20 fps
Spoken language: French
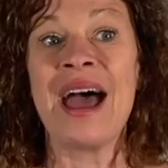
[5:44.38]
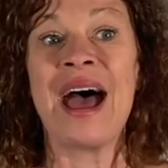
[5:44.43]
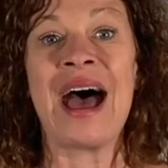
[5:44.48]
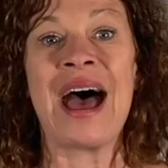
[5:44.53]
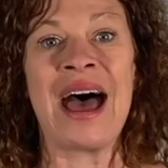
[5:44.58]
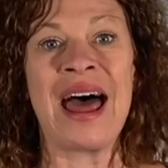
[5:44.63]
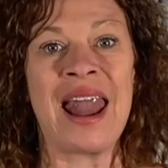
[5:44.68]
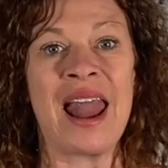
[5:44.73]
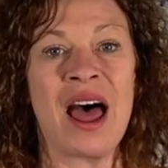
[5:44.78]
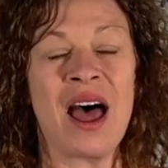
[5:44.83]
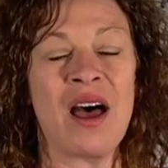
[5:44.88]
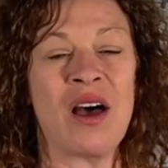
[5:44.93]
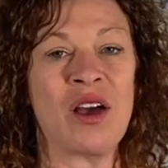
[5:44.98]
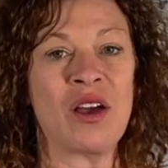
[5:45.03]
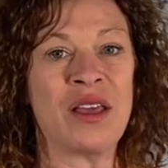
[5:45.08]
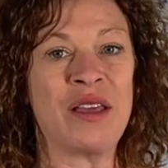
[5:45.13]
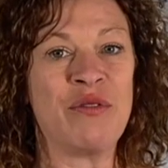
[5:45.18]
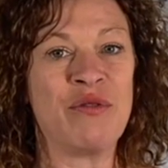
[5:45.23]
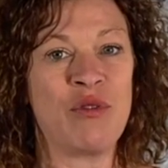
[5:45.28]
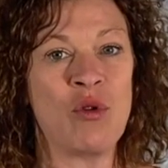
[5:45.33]
Alors,
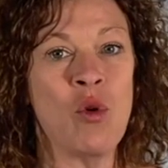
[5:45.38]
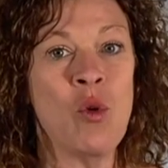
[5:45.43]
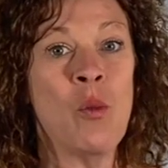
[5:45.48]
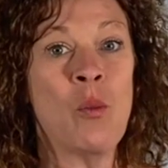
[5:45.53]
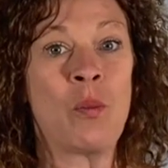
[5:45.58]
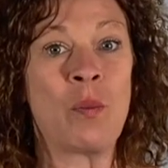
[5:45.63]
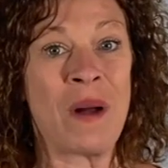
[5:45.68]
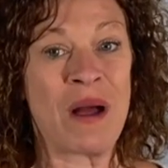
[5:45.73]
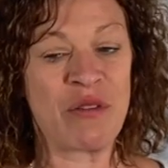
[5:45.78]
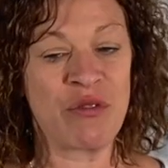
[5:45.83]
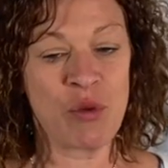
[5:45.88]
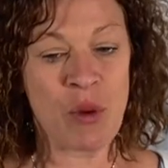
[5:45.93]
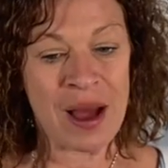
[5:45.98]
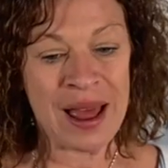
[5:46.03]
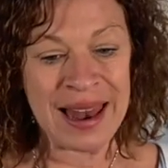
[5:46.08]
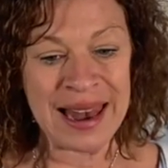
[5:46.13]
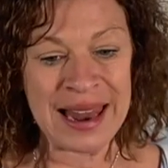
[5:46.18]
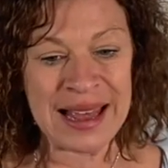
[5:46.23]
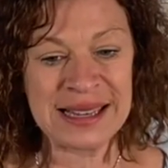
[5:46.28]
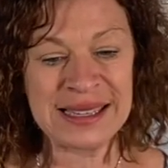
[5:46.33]
il faut parfois
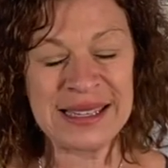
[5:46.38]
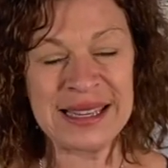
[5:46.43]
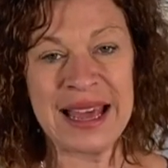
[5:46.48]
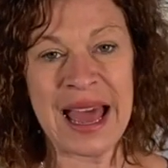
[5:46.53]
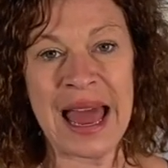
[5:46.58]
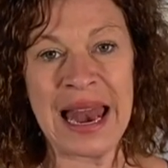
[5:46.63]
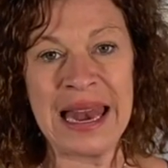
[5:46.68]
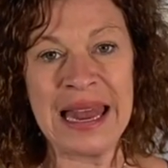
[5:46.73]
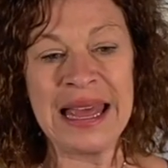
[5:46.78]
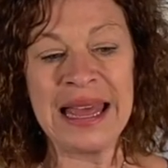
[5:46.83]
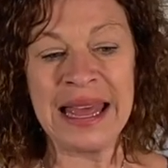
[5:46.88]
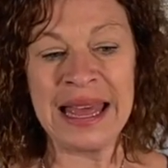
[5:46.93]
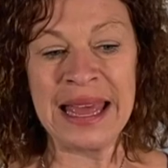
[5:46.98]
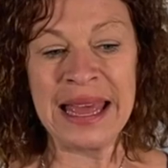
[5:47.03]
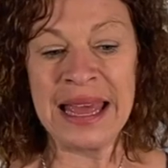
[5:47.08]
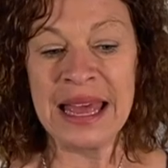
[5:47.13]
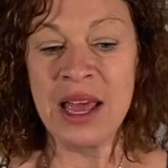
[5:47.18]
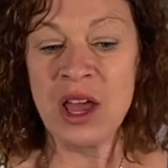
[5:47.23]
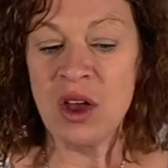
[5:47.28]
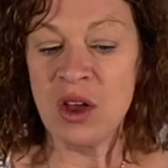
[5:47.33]
laisser aller
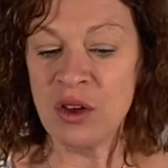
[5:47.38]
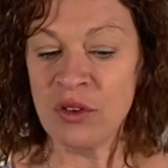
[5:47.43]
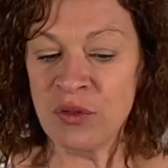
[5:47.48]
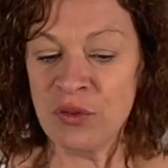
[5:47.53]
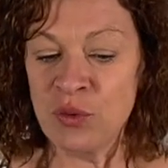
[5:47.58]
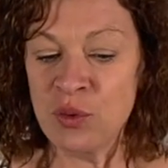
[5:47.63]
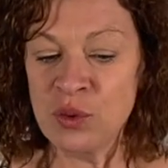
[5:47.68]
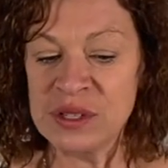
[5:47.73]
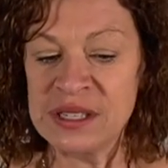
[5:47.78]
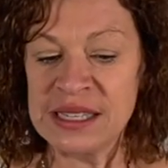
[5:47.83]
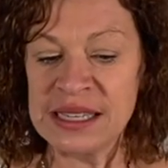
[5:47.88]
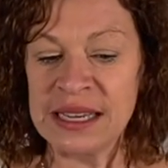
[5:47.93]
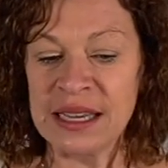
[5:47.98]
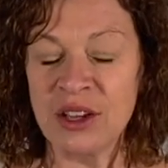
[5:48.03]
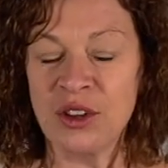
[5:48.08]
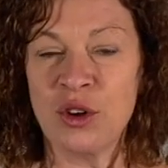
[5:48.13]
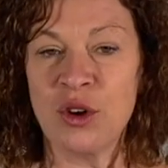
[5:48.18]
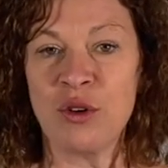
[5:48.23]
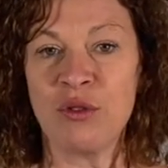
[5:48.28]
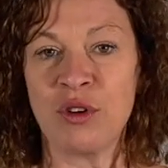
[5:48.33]
et vous
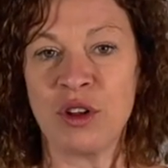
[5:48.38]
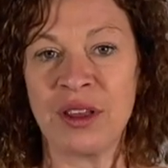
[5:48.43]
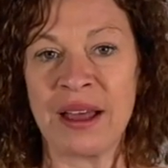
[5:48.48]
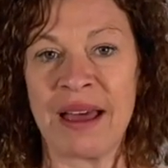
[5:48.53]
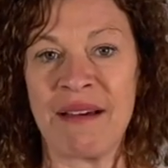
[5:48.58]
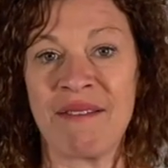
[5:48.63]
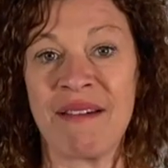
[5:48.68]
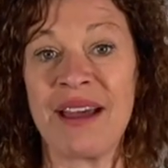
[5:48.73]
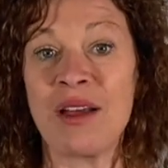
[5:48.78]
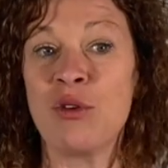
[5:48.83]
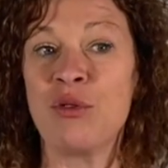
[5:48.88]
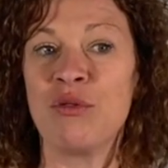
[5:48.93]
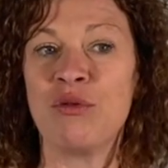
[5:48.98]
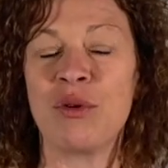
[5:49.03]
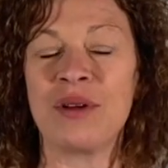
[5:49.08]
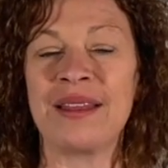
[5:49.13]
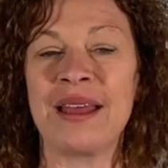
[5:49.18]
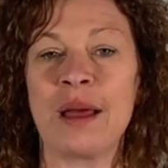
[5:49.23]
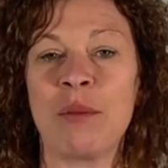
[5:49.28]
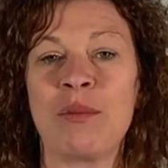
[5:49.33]
dire que votre travail, une
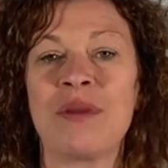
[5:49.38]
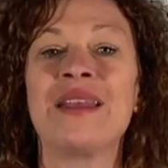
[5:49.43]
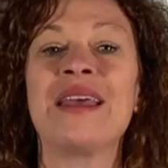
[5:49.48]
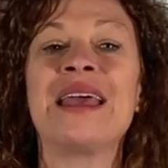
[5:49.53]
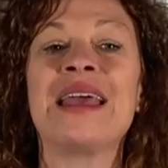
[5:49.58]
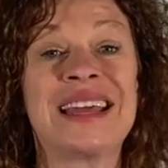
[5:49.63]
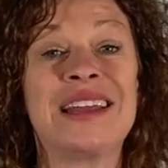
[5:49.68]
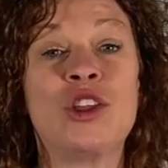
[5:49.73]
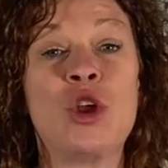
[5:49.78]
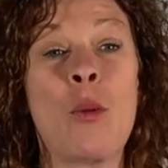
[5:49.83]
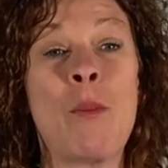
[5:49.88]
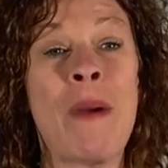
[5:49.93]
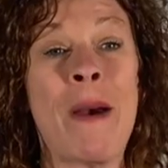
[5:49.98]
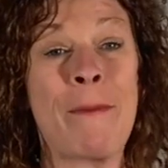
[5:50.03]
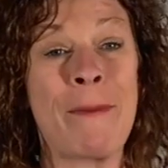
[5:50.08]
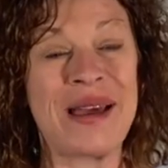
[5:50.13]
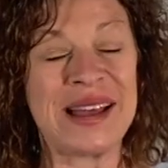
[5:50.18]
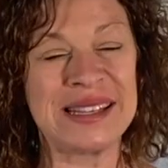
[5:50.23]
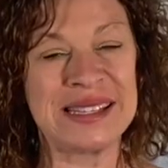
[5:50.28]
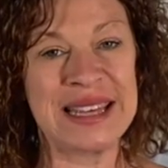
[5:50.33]
fois terminé, il ne
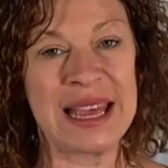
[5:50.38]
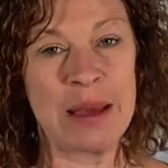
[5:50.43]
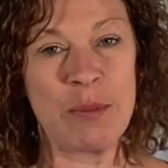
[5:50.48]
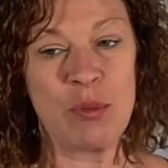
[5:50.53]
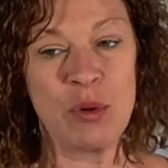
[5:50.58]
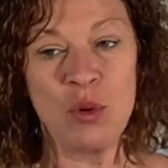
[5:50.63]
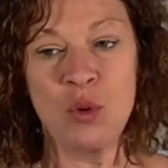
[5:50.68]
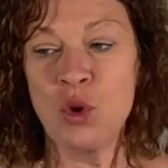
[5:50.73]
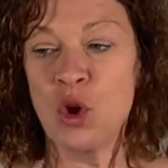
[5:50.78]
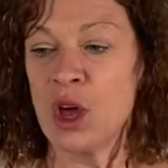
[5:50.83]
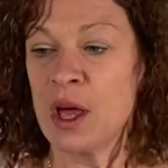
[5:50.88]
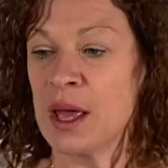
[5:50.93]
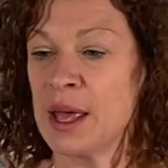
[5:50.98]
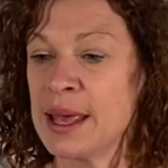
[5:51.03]
m'appartient plus.